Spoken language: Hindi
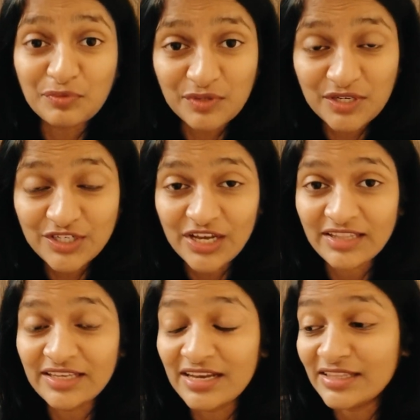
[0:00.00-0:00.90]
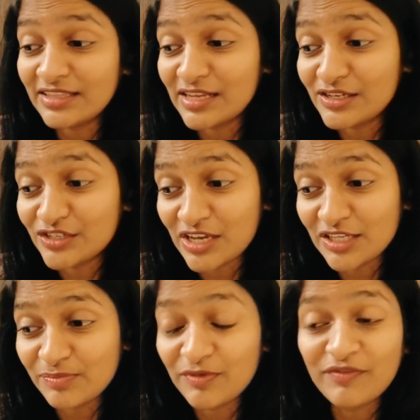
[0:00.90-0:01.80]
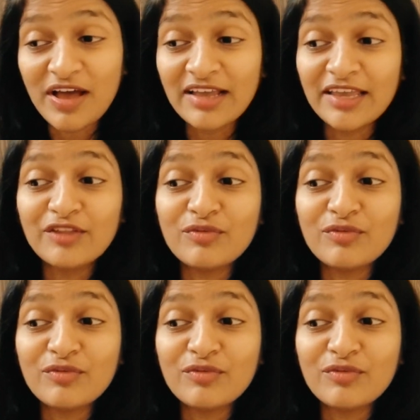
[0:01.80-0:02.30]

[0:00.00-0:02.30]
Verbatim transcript: दूसरी शादी का दिलचस्प वाक़